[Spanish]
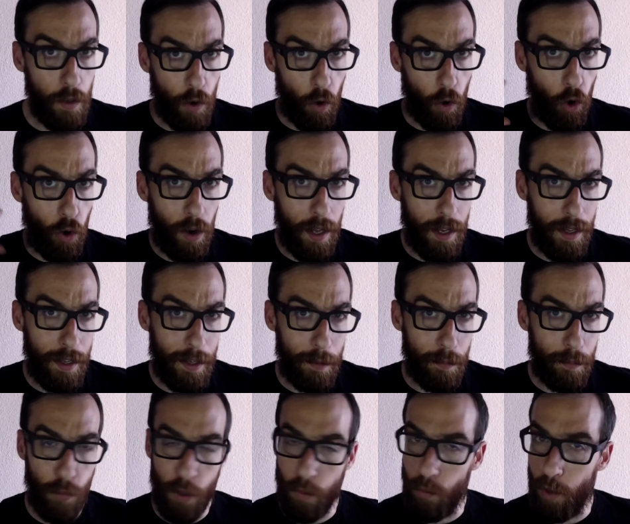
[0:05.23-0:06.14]
Hola,
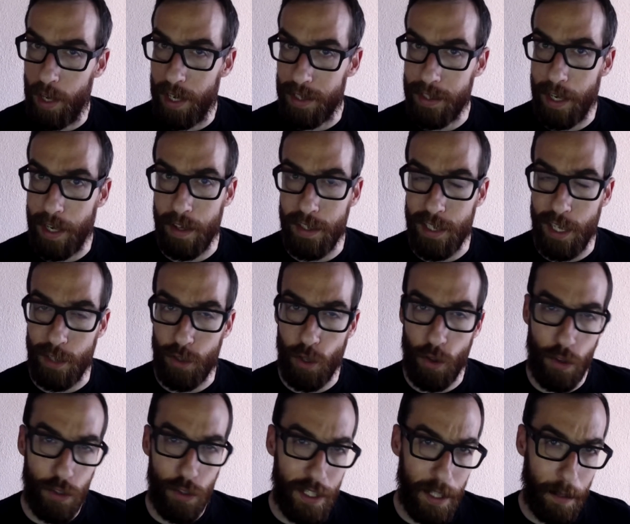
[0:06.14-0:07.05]
muy buenas tardes a
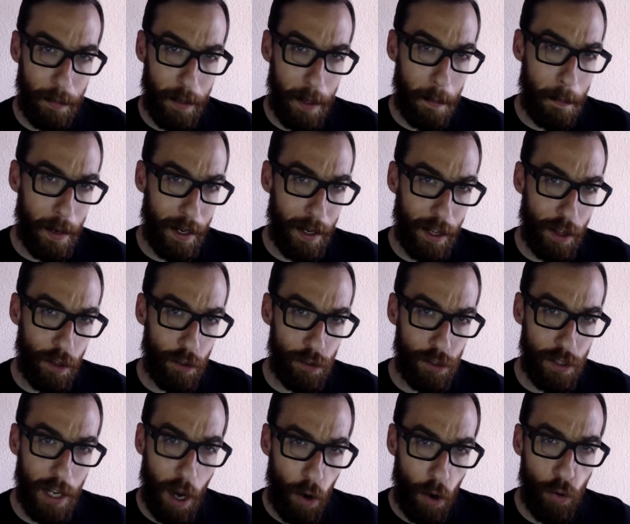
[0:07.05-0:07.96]
todos y
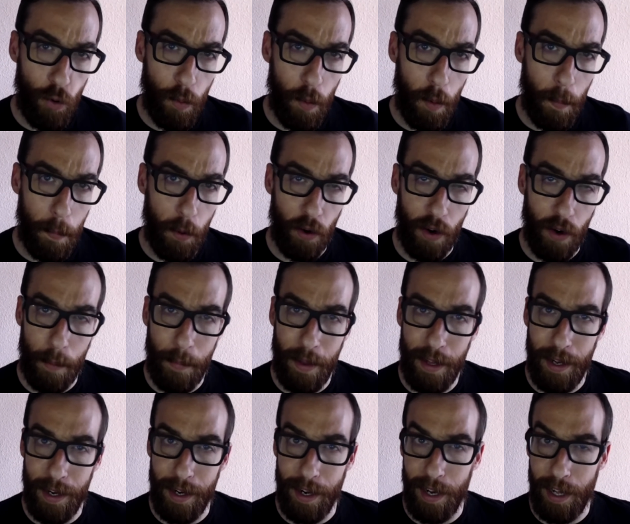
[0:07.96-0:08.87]
bienvenidos a un nuevo programa
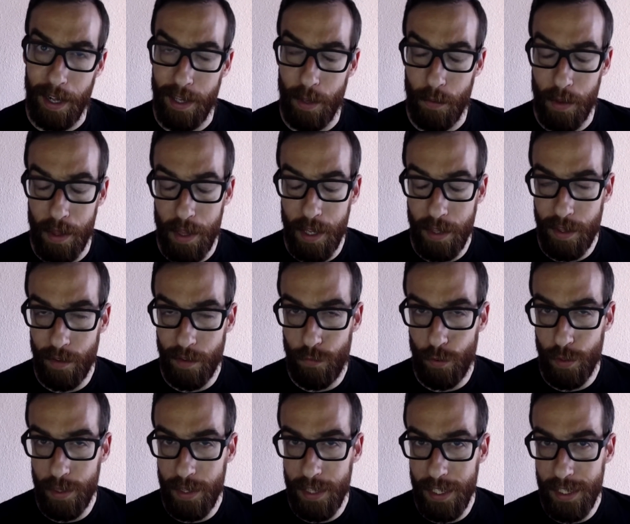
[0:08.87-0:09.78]
del canal de Vicente
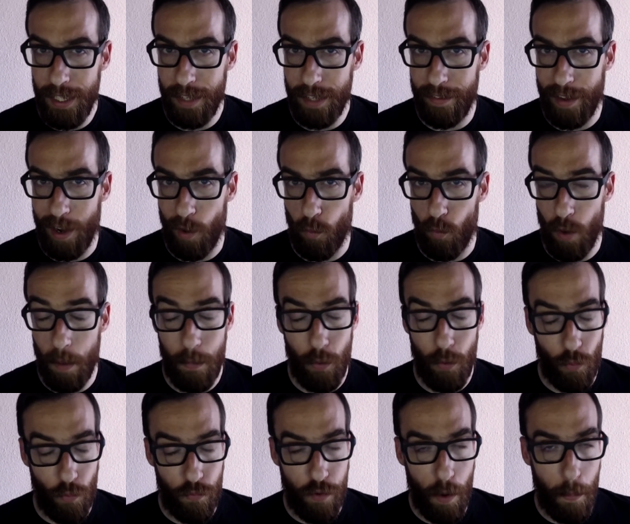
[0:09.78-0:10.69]
Fuentes y de la web
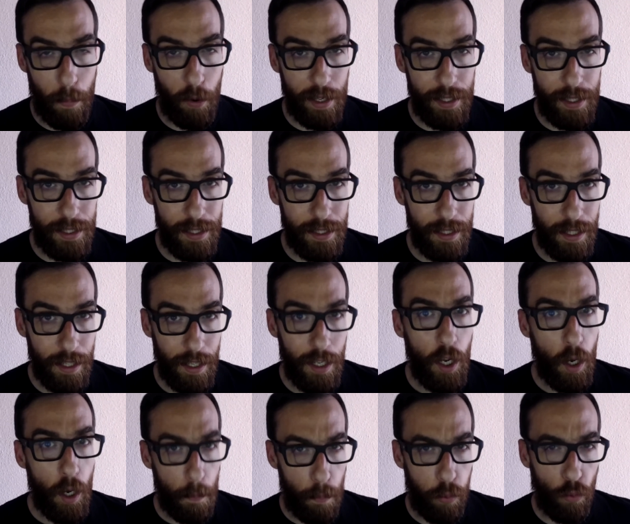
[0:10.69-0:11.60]

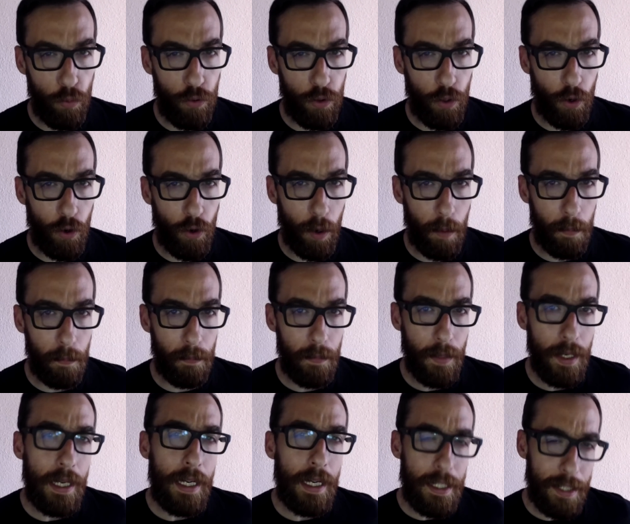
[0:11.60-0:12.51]
ufopolis.com.
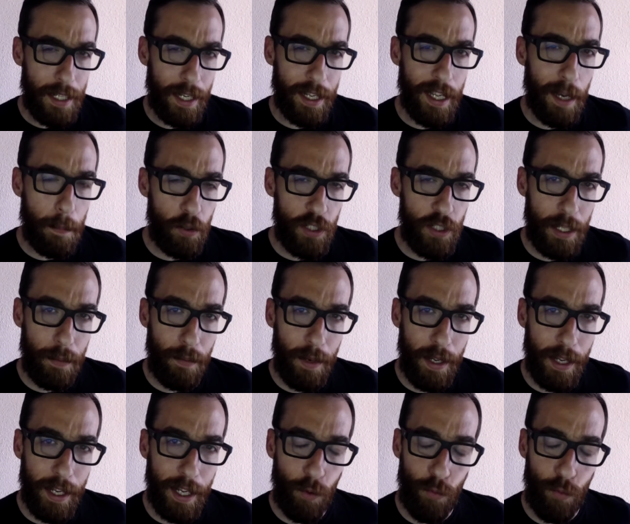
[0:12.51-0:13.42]
¿Sería
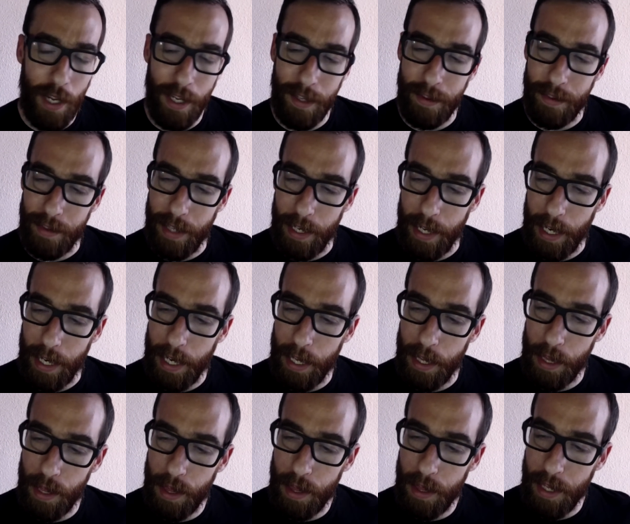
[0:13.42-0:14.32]
posible que una
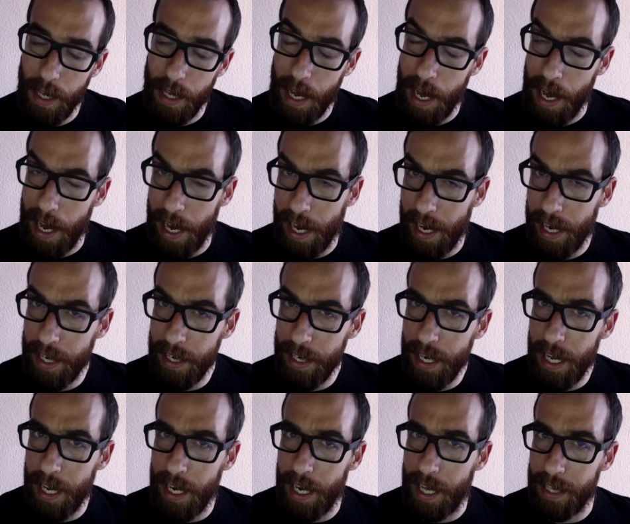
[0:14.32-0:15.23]
inteligencia
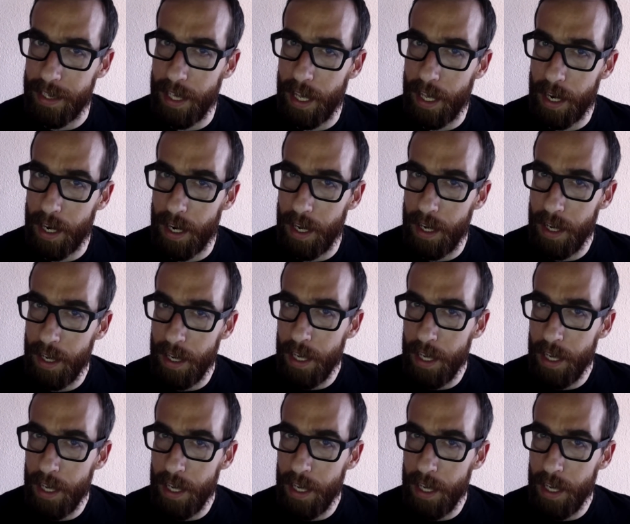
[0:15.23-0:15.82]
ajena a la Tierra